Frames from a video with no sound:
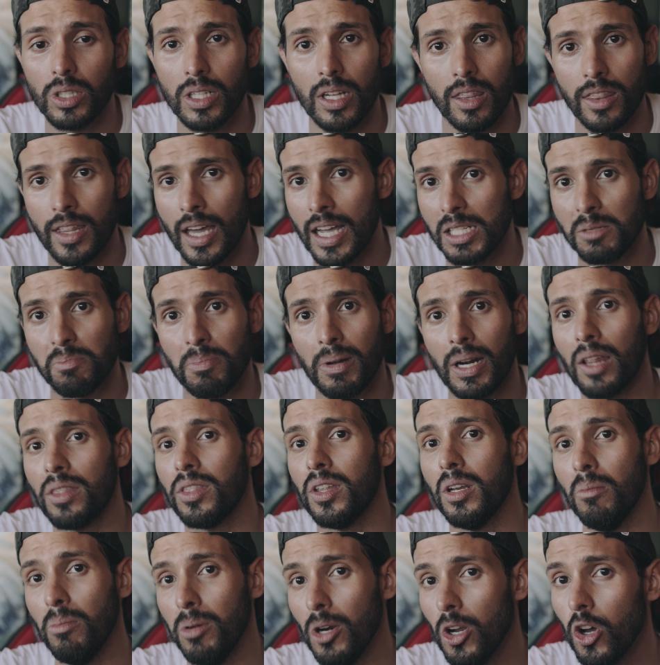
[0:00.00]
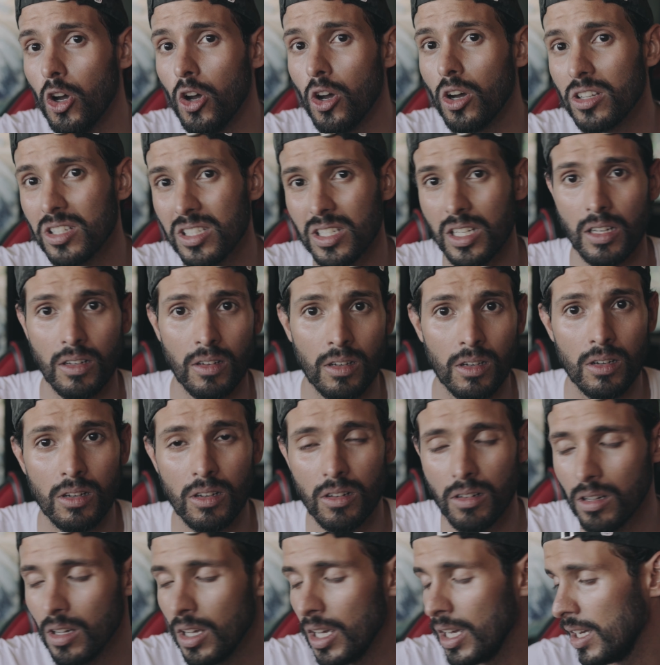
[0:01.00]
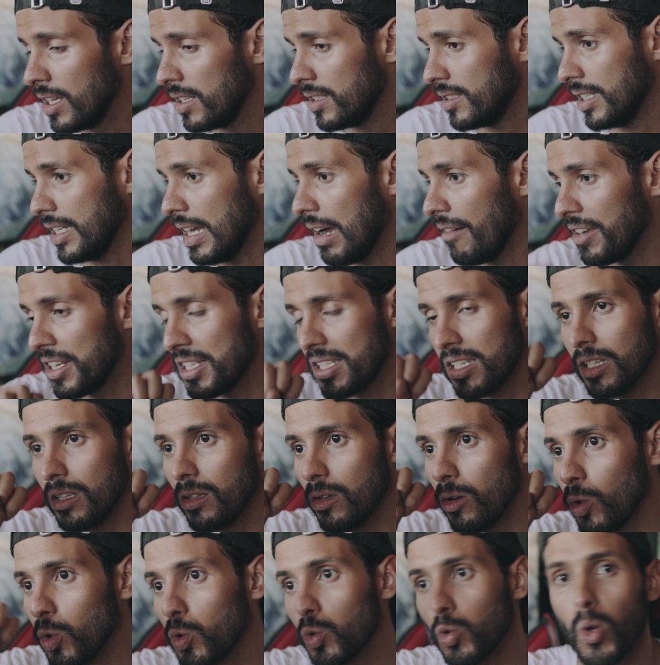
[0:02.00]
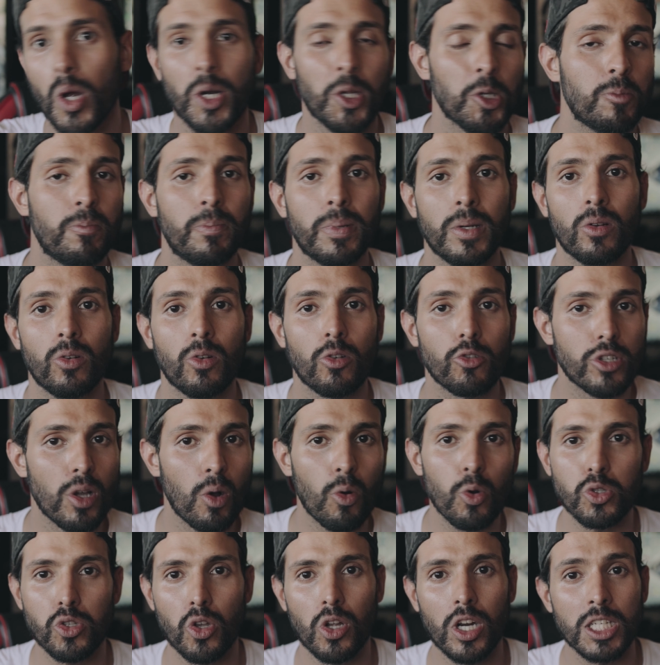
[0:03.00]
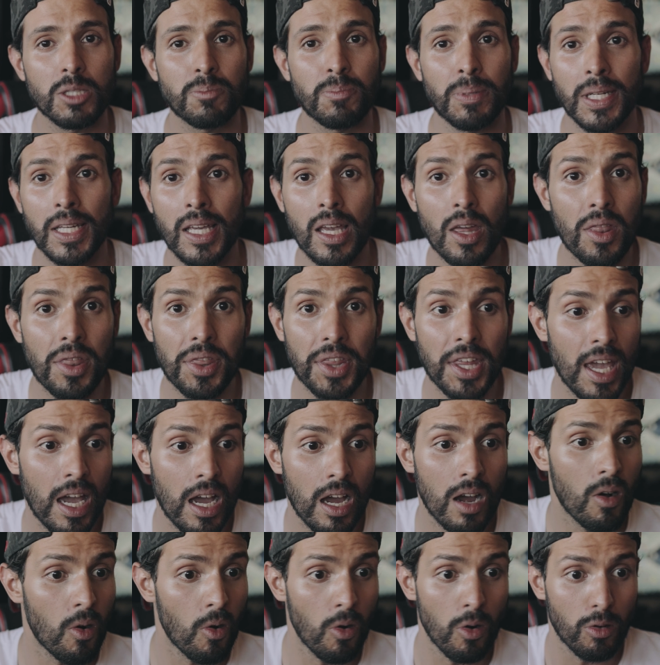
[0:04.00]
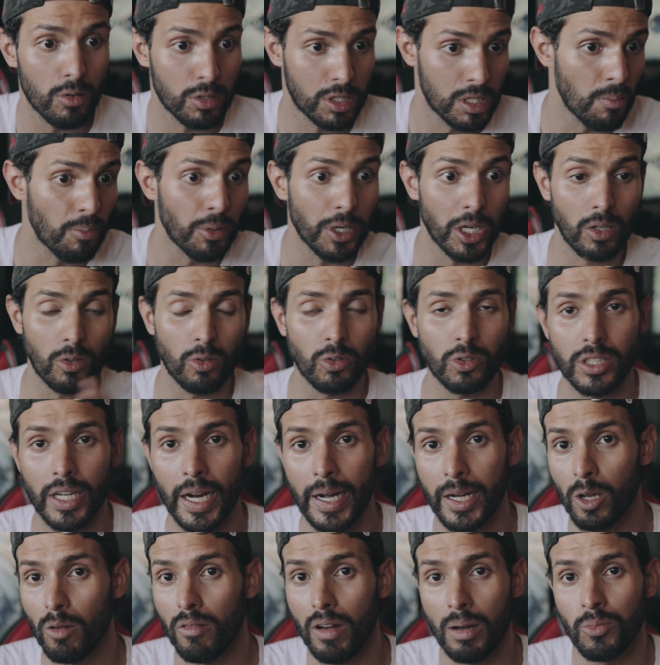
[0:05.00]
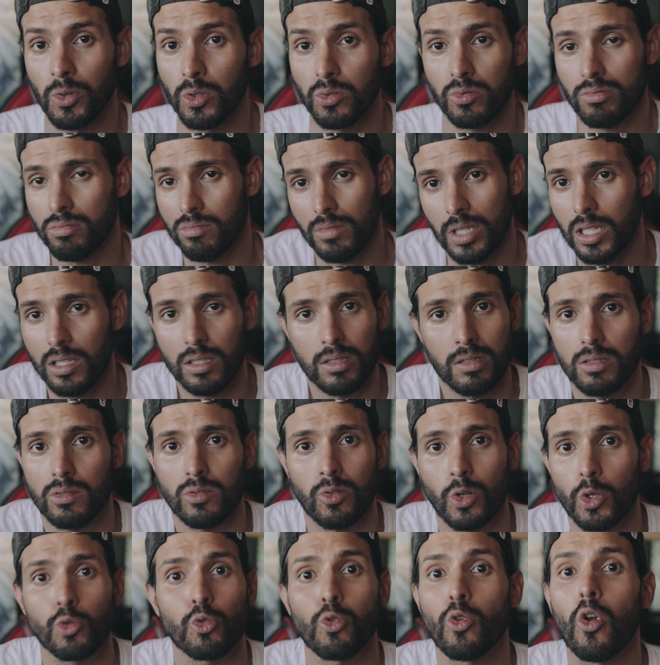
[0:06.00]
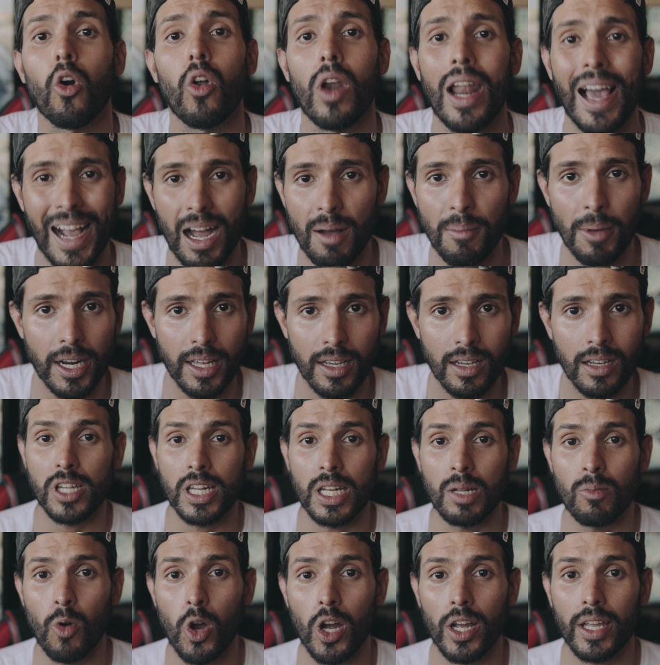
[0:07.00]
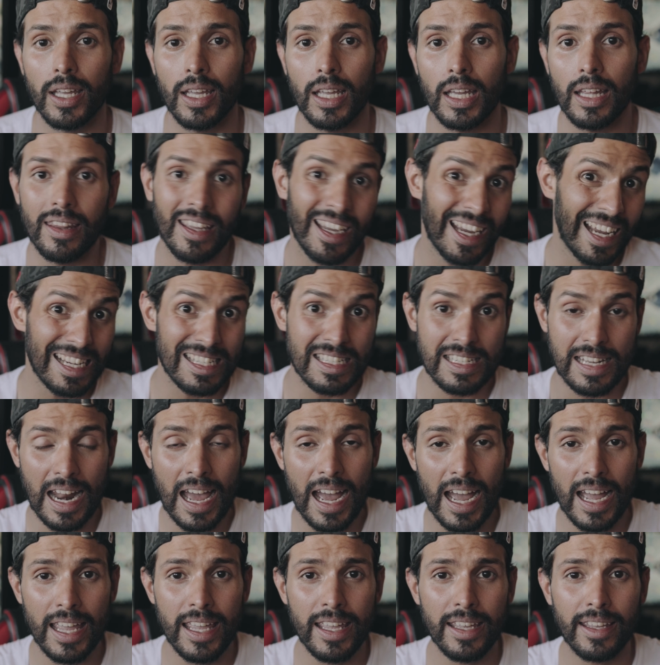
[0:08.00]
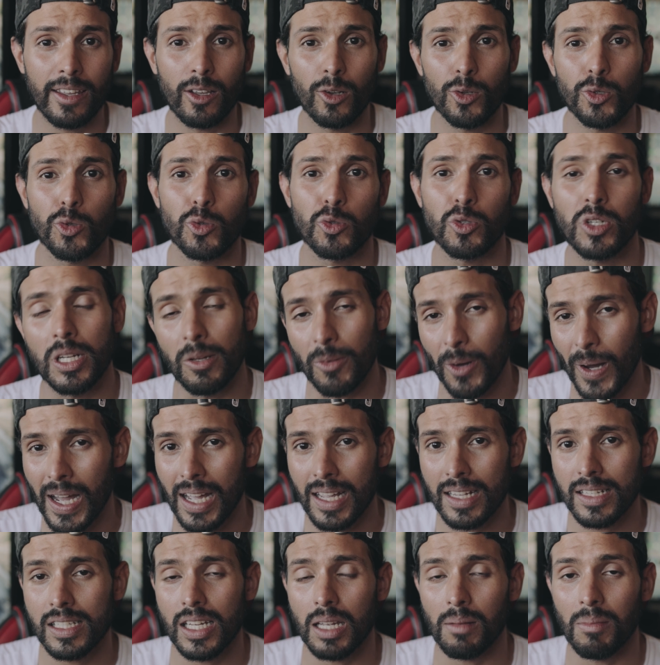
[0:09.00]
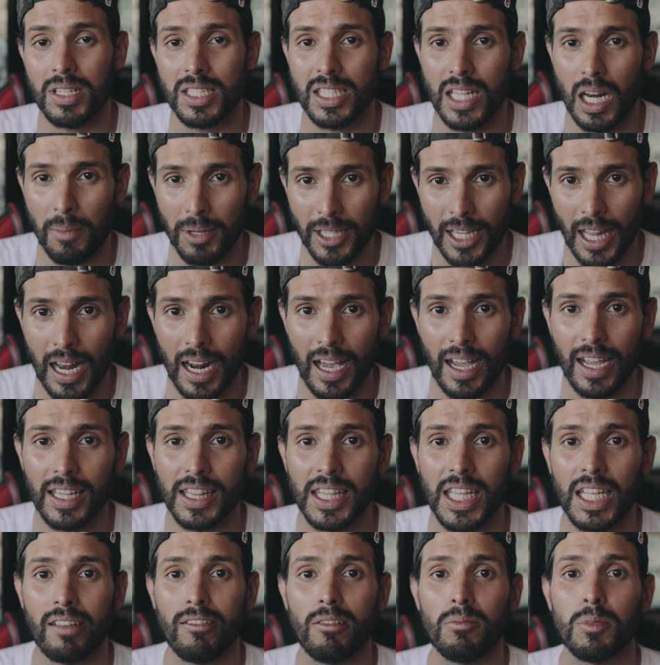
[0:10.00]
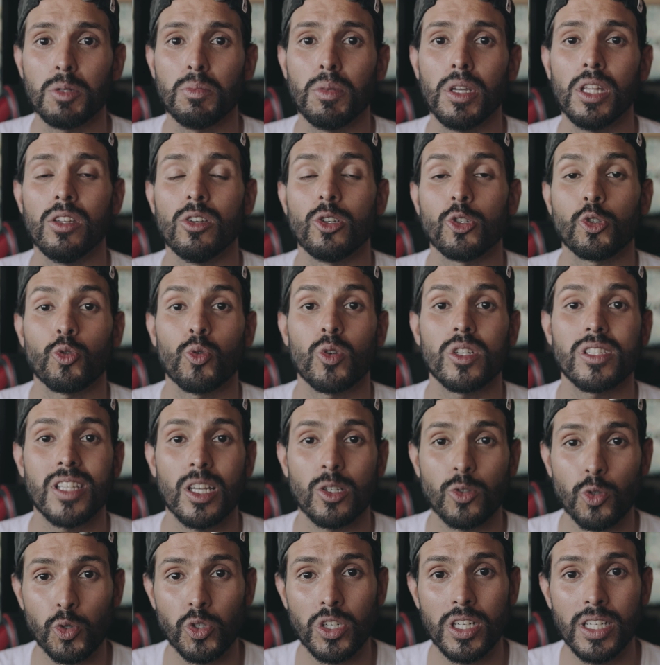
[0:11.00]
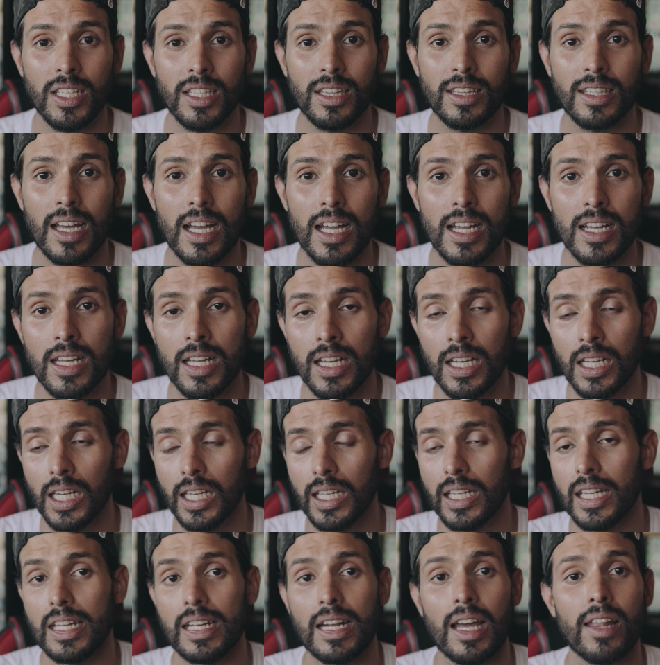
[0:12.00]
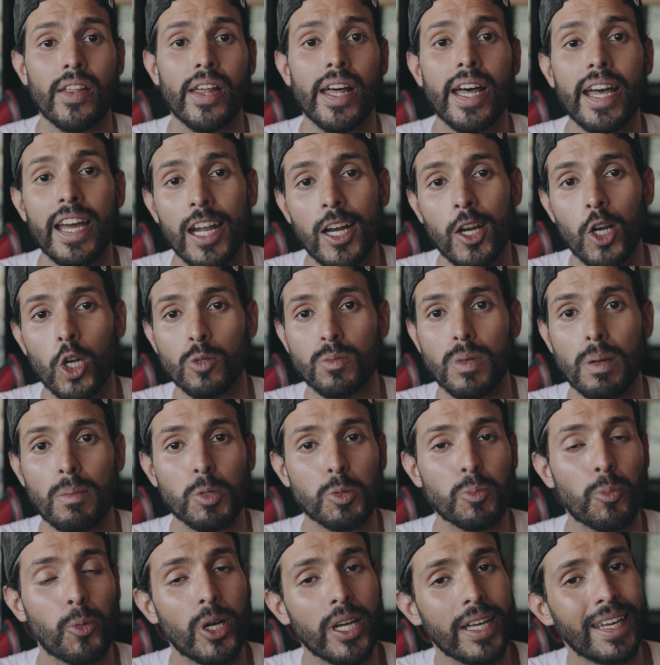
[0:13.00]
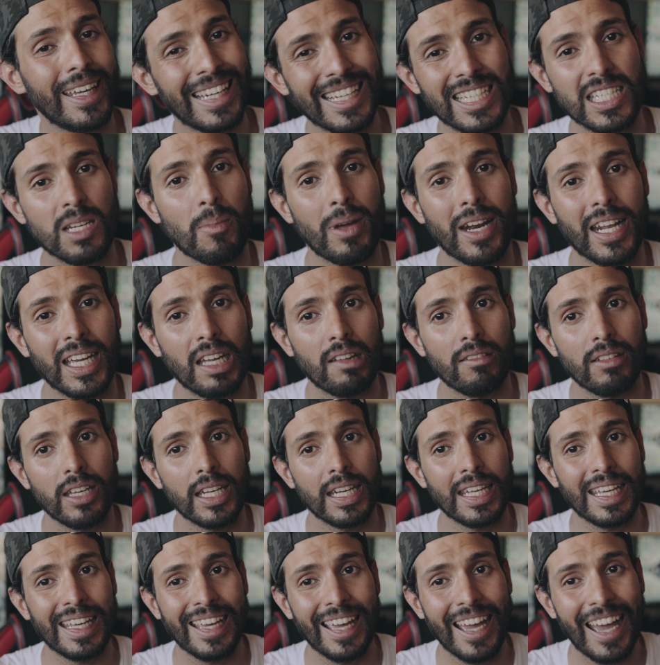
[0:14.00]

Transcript: utilizáis para hacer blogs, si no, si habéis sido usuarios pero no os ha gustado la experiencia o si por el contrario, vamos, sois uno con la cámara. Os animo a que dejéis like, os suscribáis, que más de la mitad de la gente que ve mis vídeos no está suscrita. Y nada, nos vemos por aquí la semana que viene.